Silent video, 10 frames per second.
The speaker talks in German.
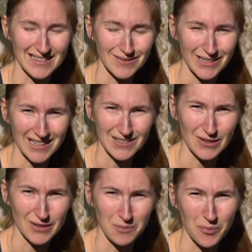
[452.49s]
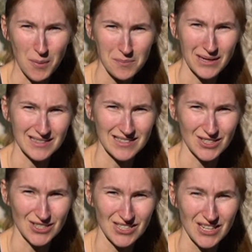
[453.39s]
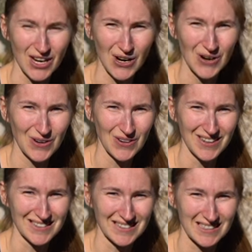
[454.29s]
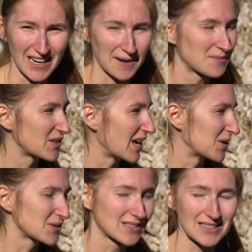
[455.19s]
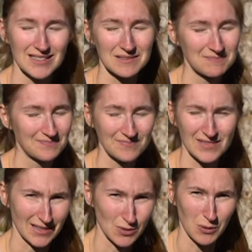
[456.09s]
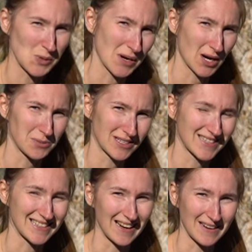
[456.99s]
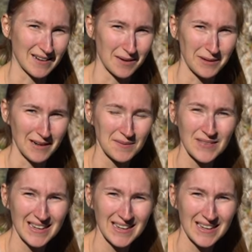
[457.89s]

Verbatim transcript: Das Wetter ist heute bombastisch und ja, die Aussicht, dazu braucht man glaube ich nichts sagen, aber